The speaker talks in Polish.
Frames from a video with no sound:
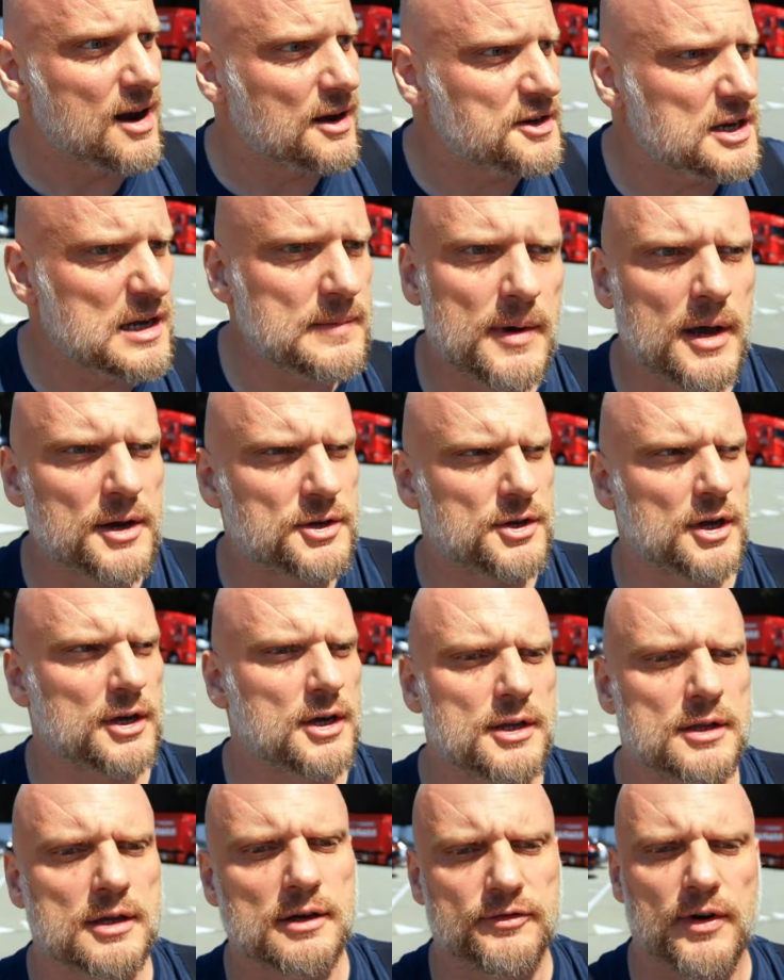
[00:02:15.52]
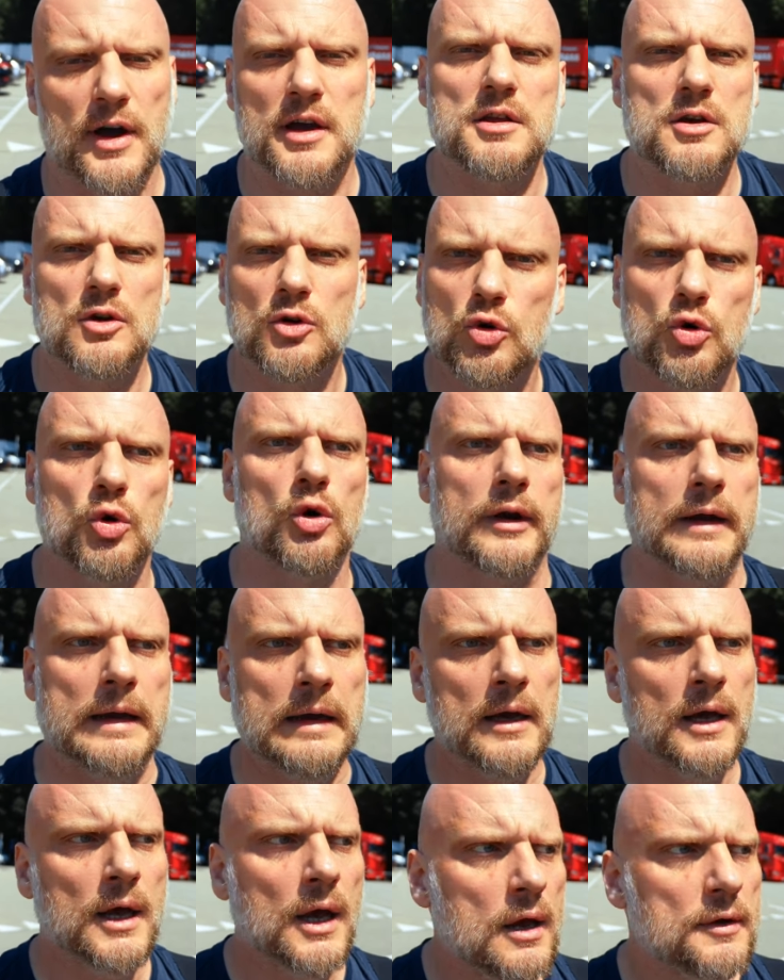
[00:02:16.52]
razie nie ma jeszcze takich tych fajnych gór,
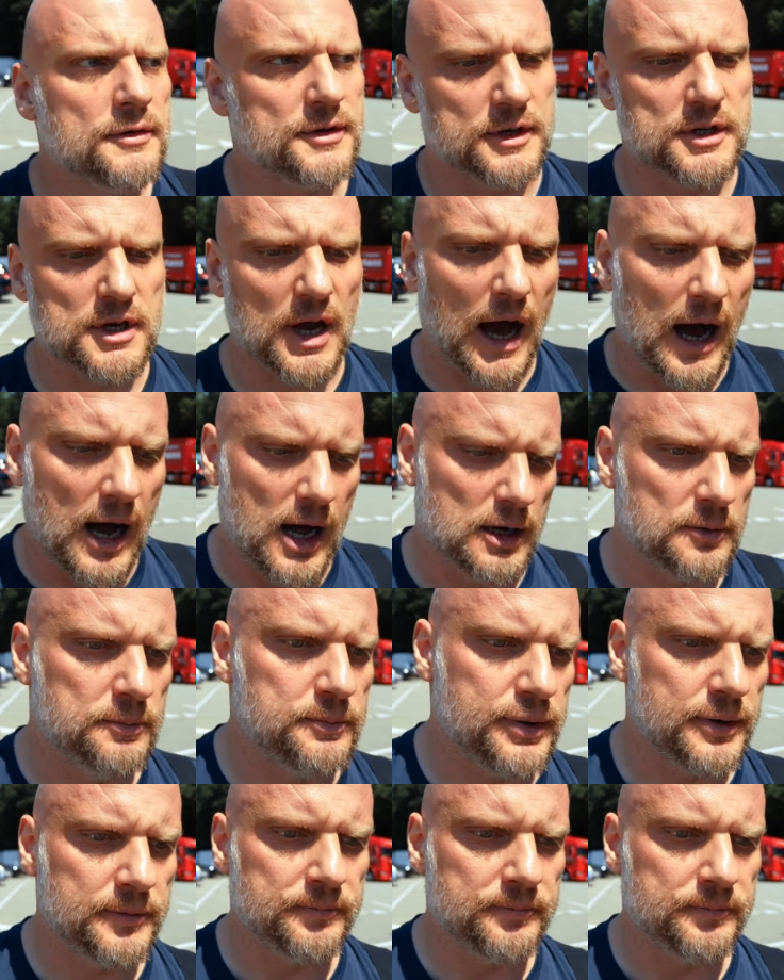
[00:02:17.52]
w sensie Alp.